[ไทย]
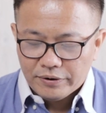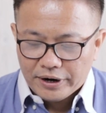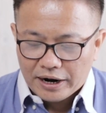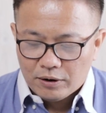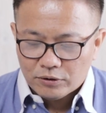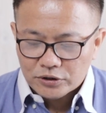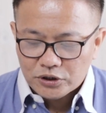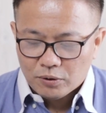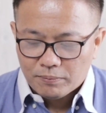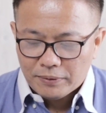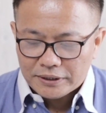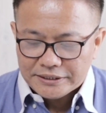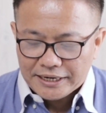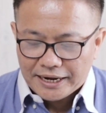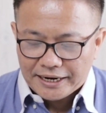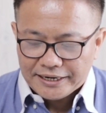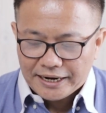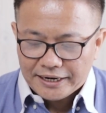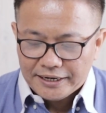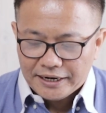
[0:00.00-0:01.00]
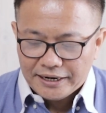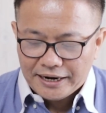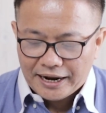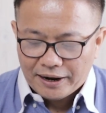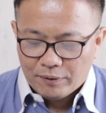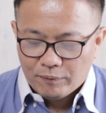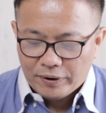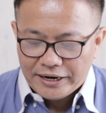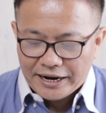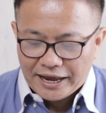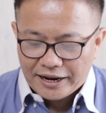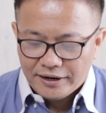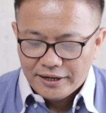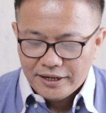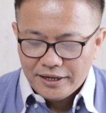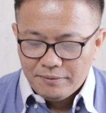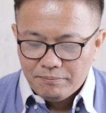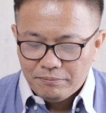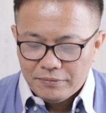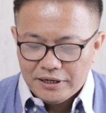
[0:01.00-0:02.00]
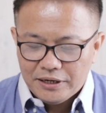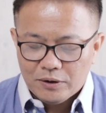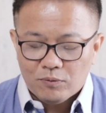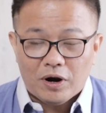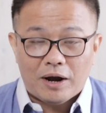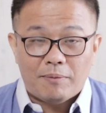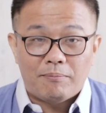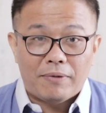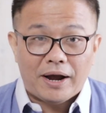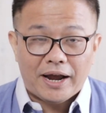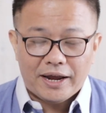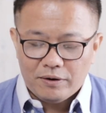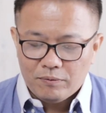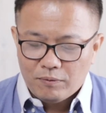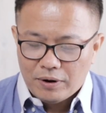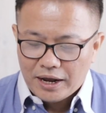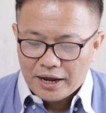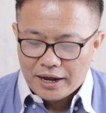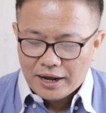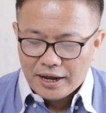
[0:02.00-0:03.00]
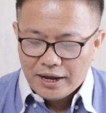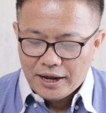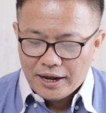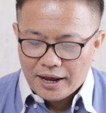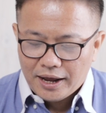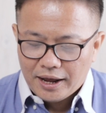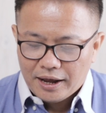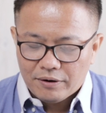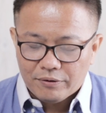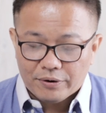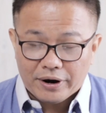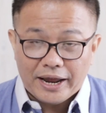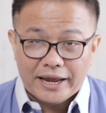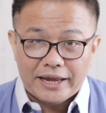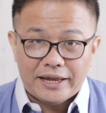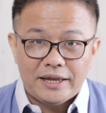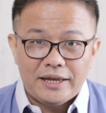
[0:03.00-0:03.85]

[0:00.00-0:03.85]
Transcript: เราทรงบัญชาท่านทั้งหลายไว้นั้นมีความหมายว่าอะไร